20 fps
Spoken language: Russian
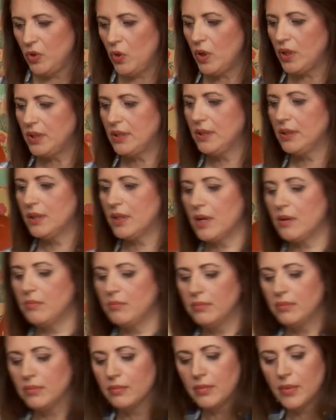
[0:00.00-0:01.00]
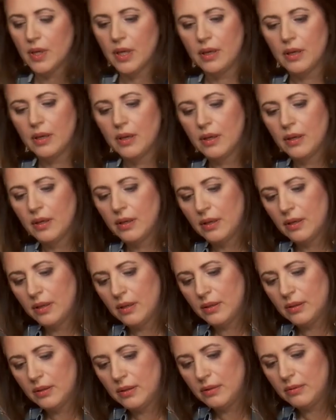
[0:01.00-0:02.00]
ну, один грамм
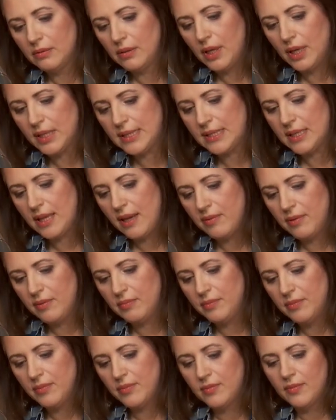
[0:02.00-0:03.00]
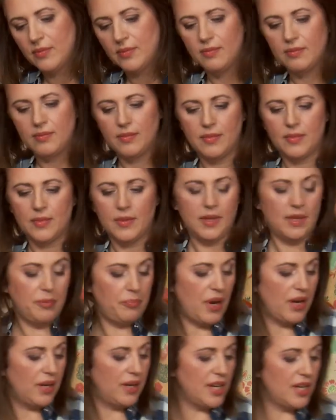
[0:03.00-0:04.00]
оставим на
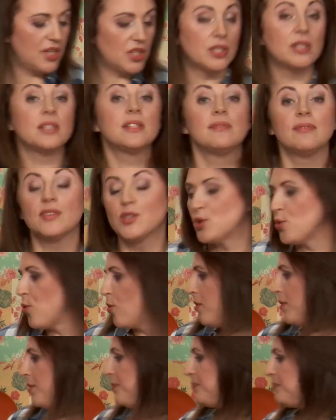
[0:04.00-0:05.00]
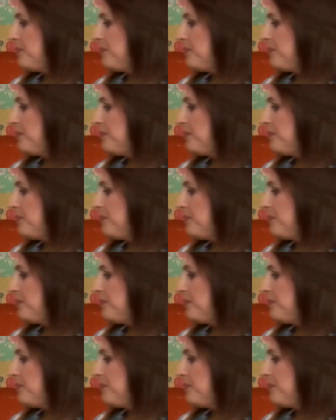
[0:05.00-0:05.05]
погрешность весов.